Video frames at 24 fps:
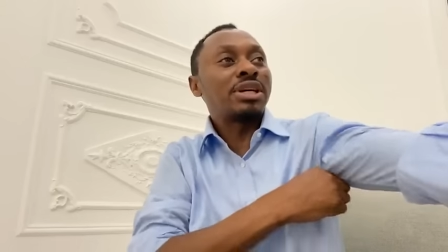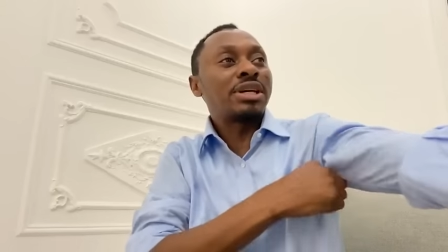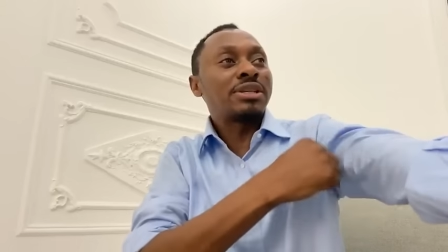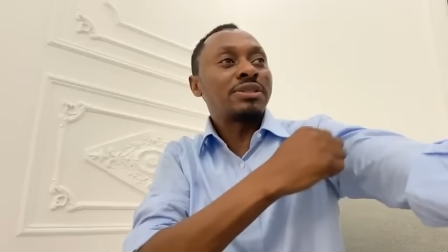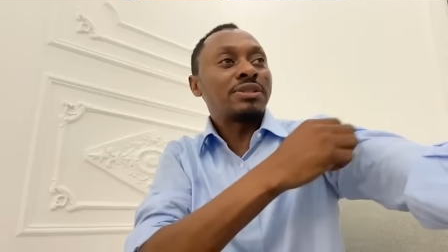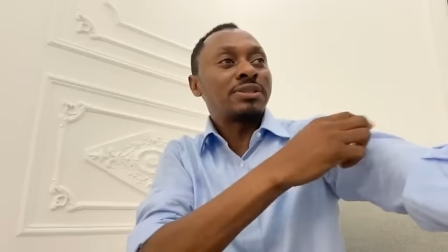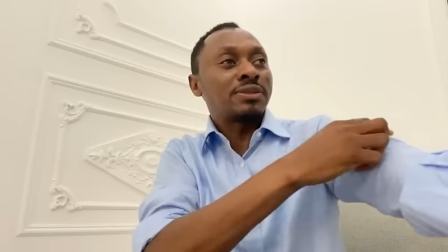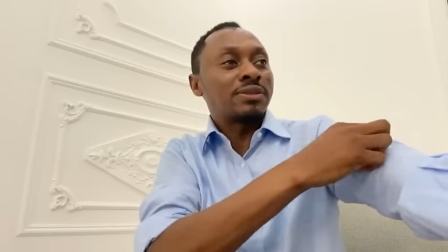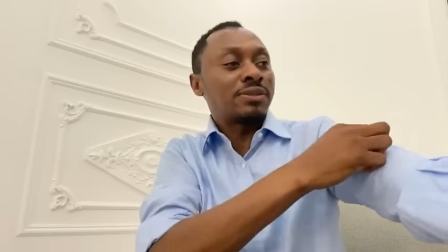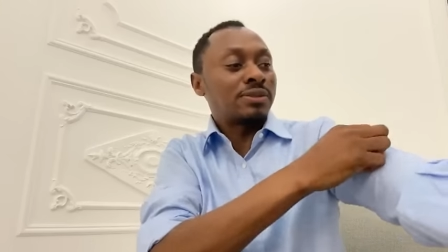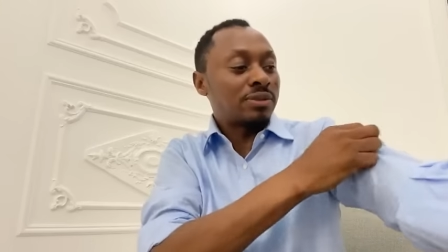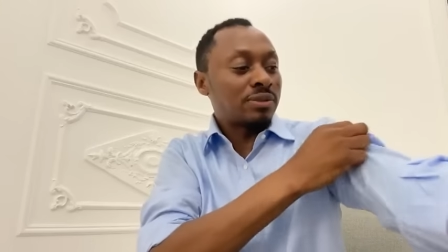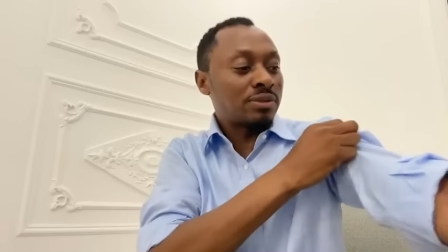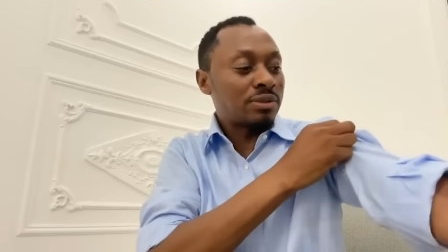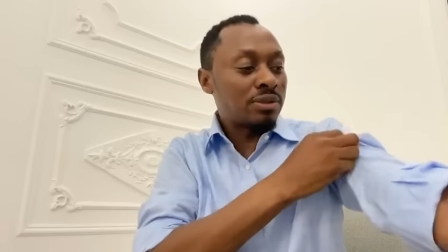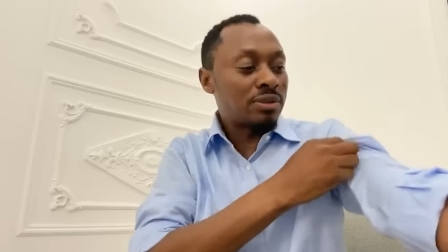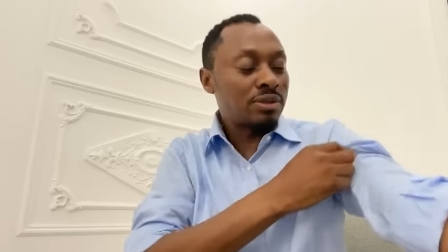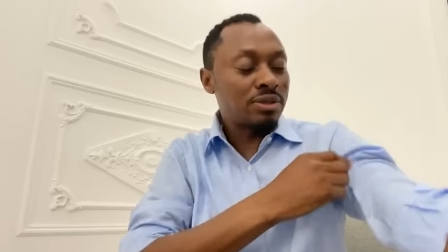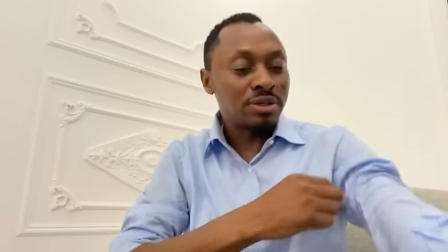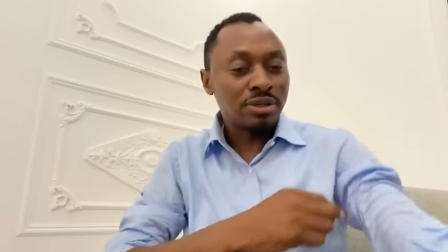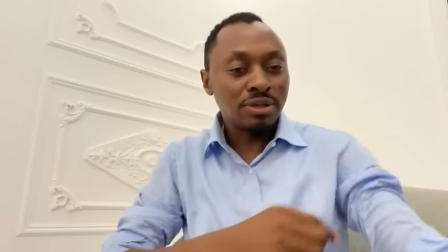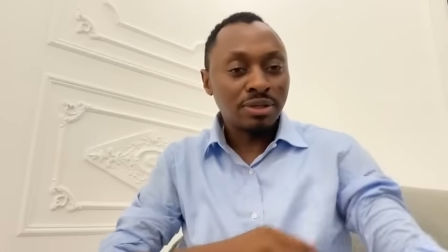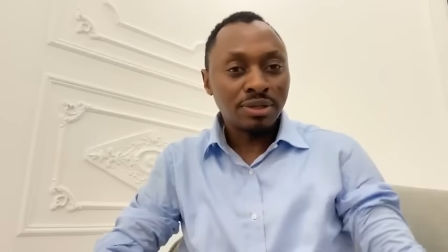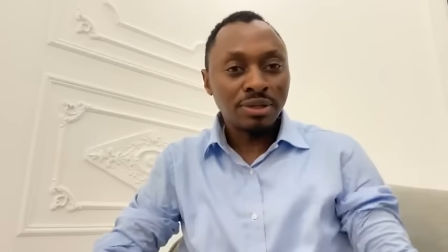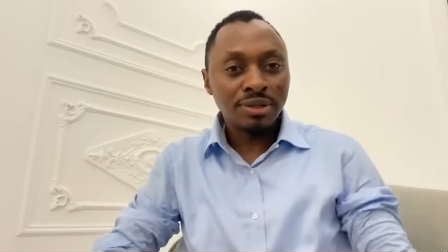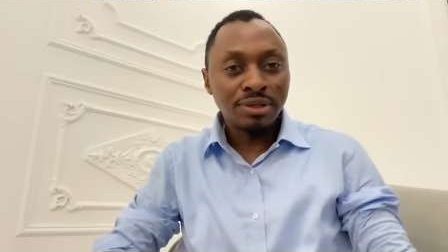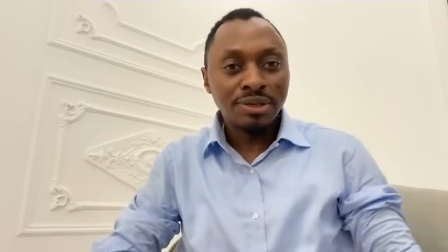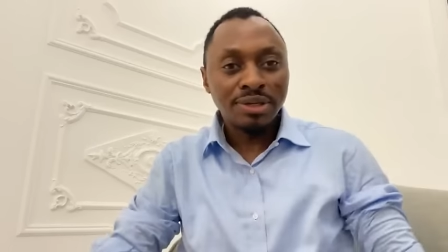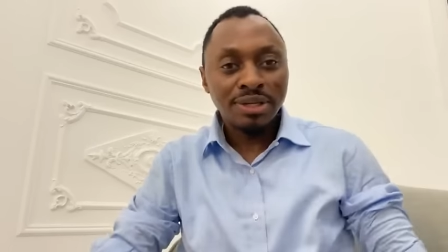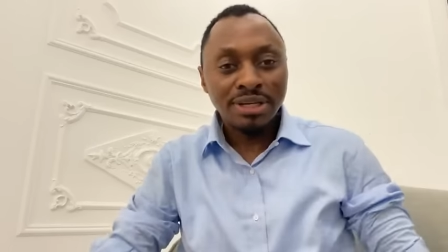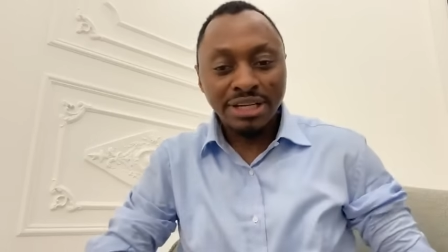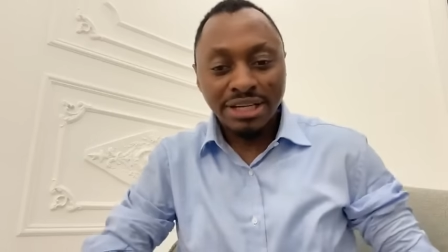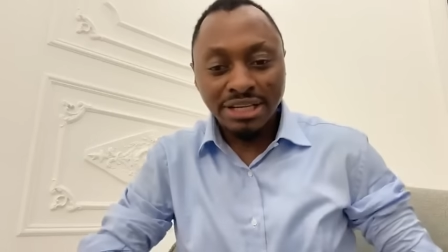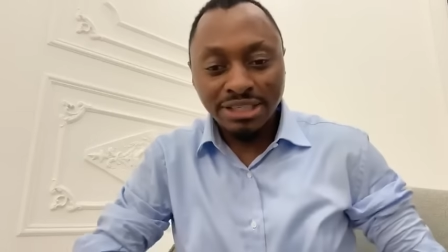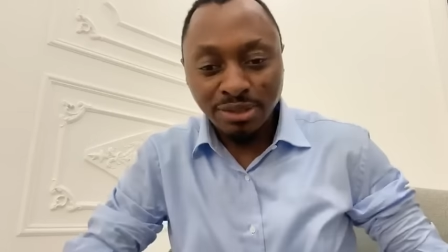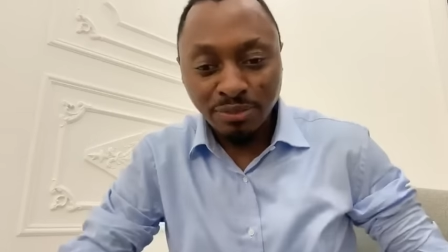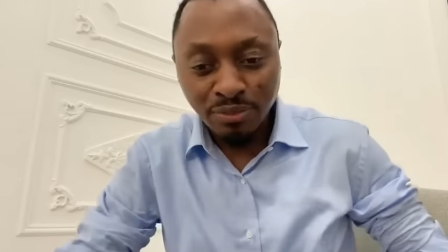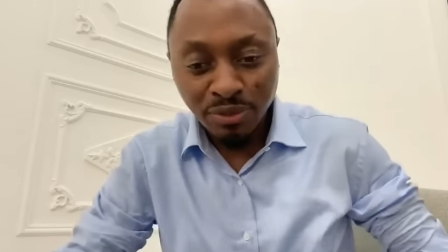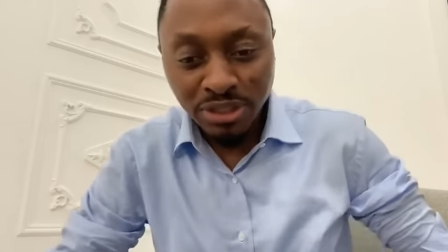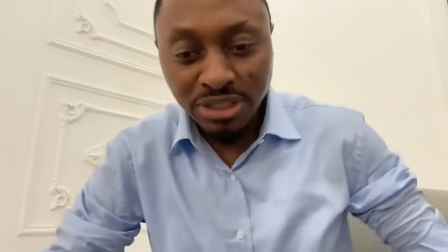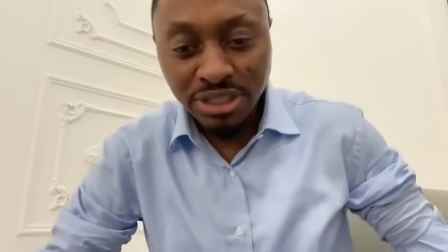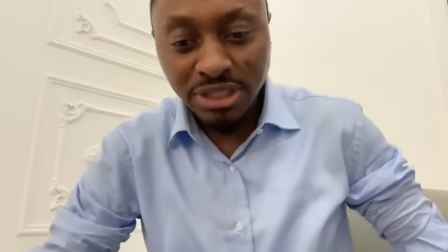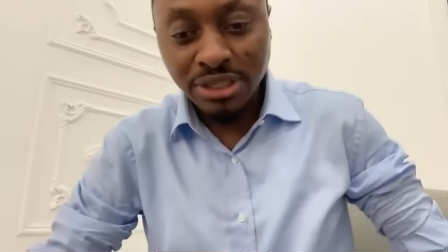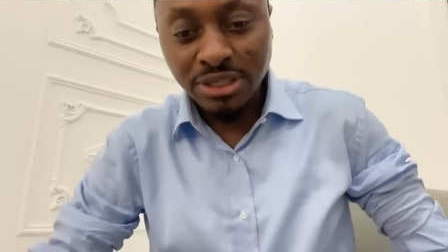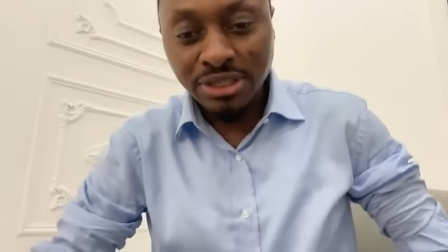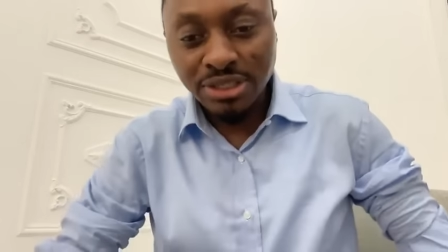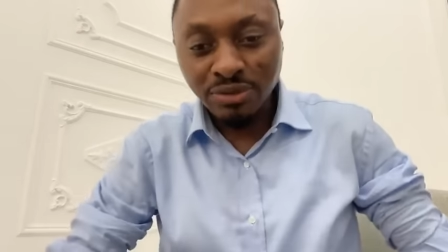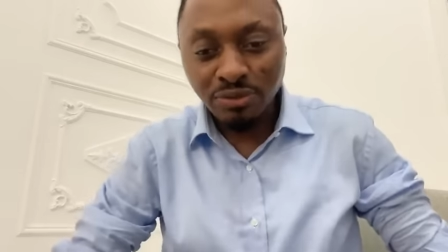là.
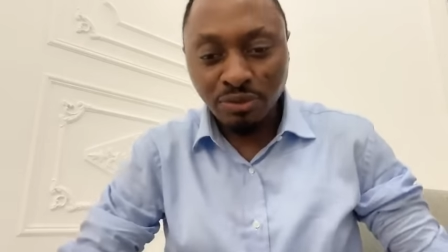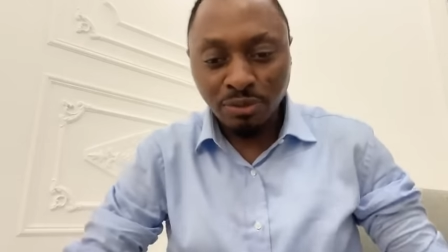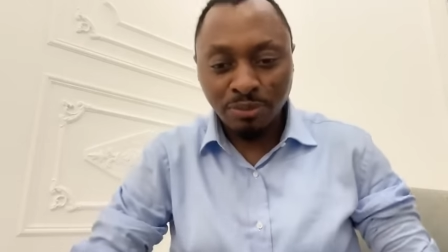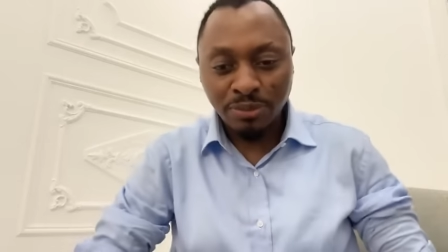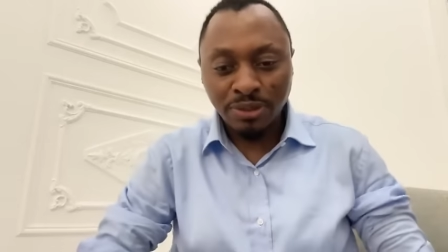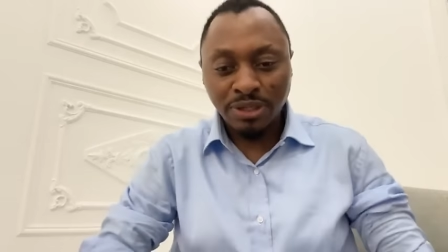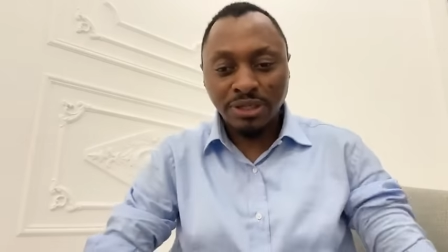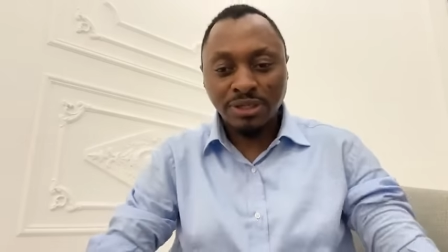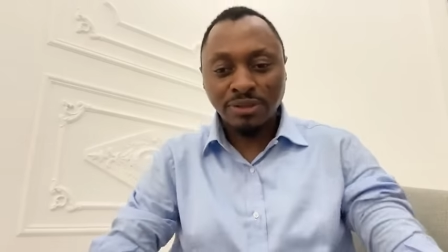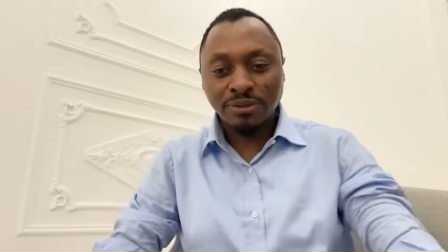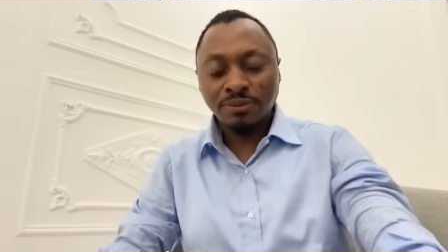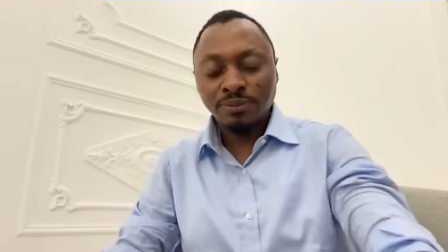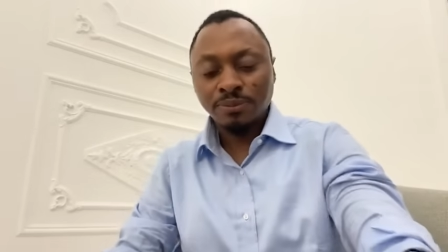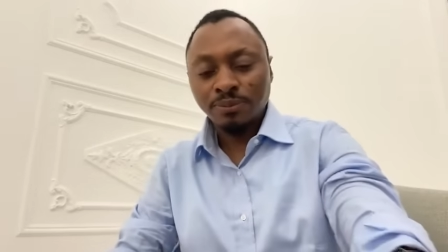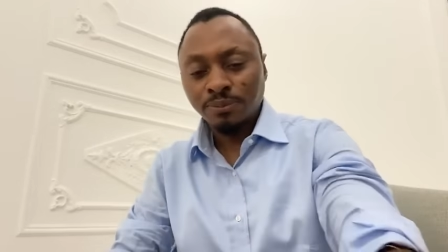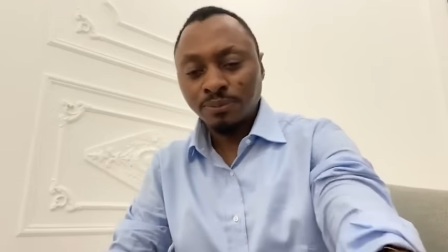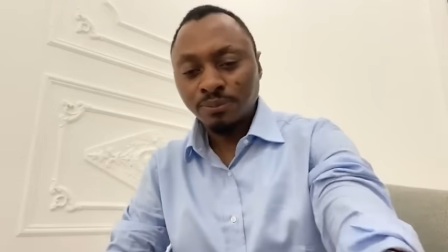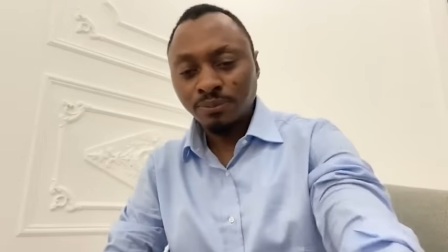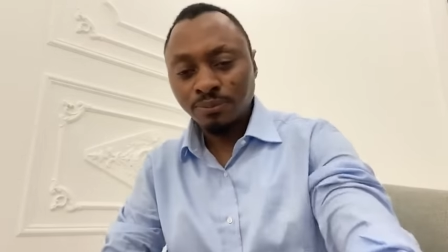Regardez-moi ça, s'il vous plaît.